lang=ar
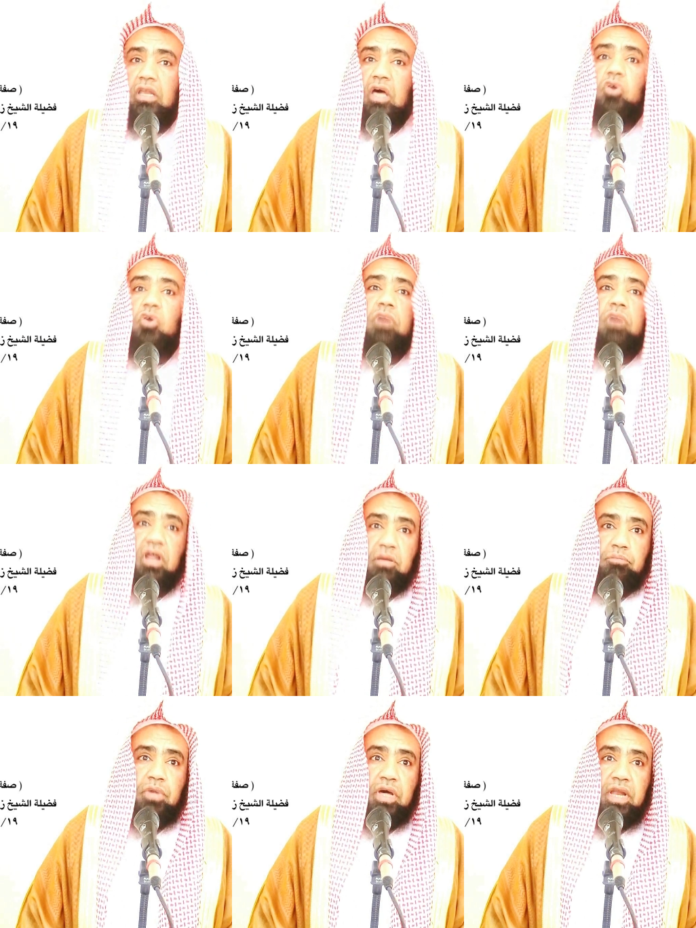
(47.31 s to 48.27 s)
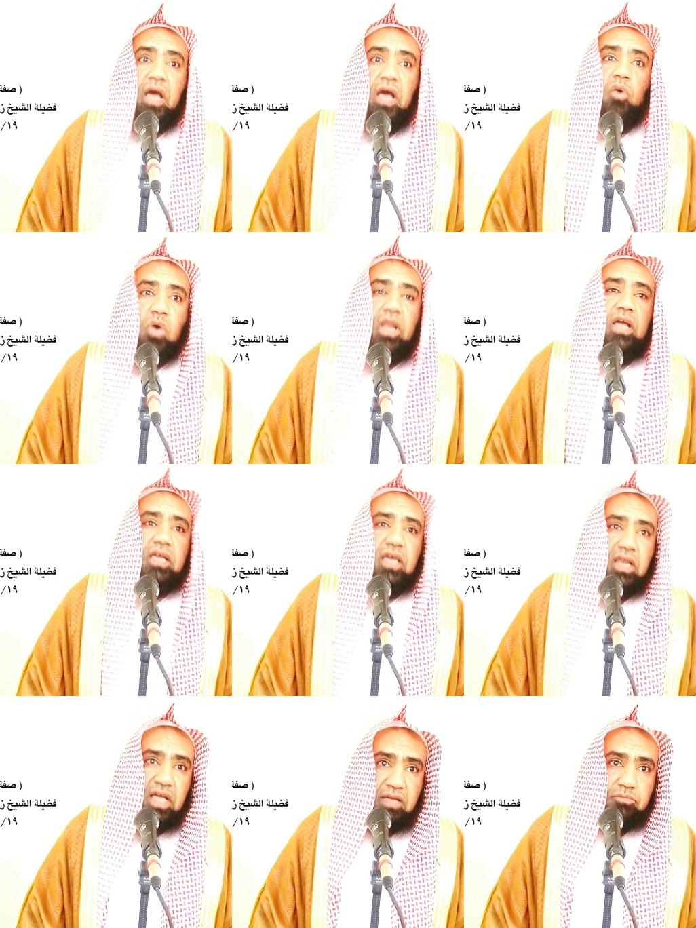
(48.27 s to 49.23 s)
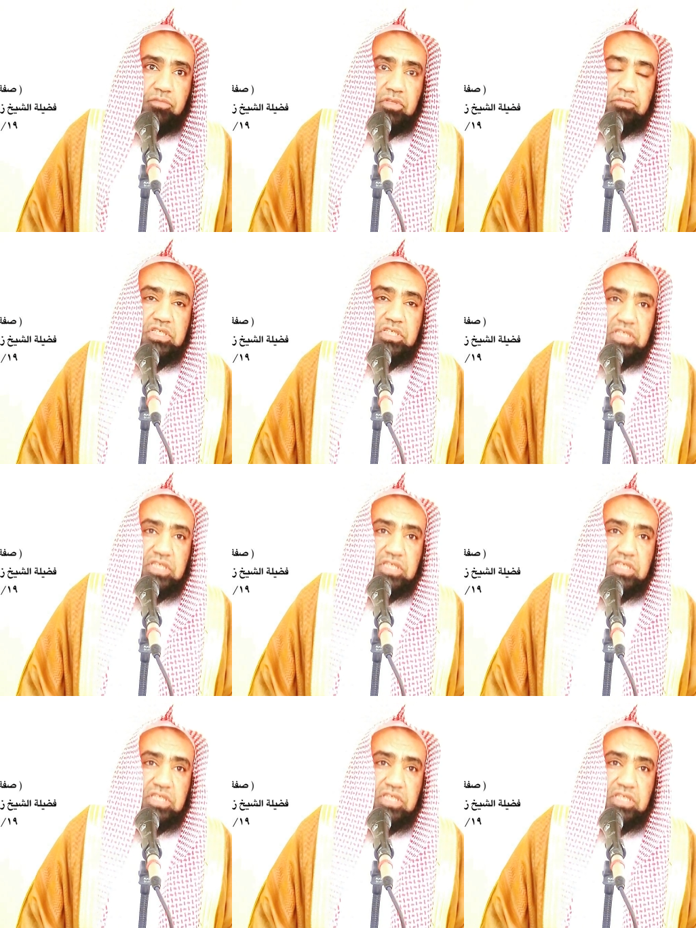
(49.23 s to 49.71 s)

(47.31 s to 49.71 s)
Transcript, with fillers: اللهم ربنا ولك الحمد